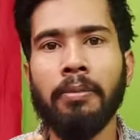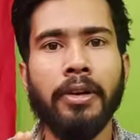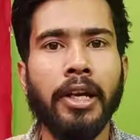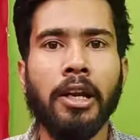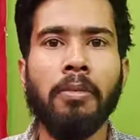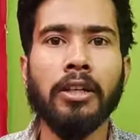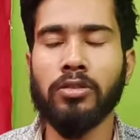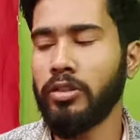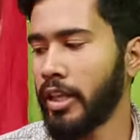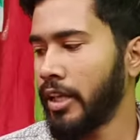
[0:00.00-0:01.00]
आप
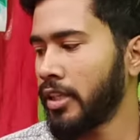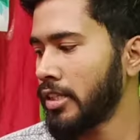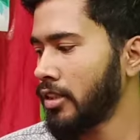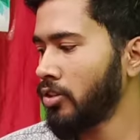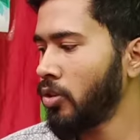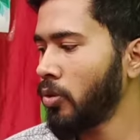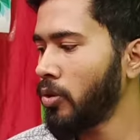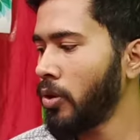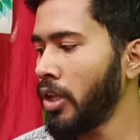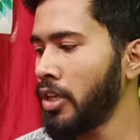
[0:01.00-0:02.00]
ट्रेडमार्क्स नहीं दे सकते हो
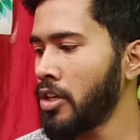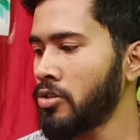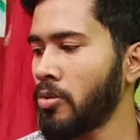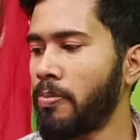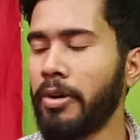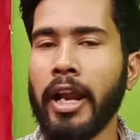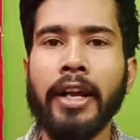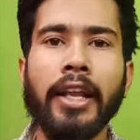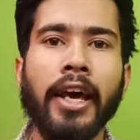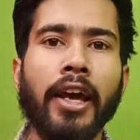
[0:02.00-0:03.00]
क्योंकि ये जो
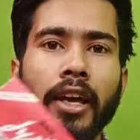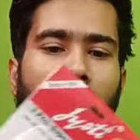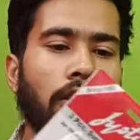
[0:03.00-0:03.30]
ब्रांड है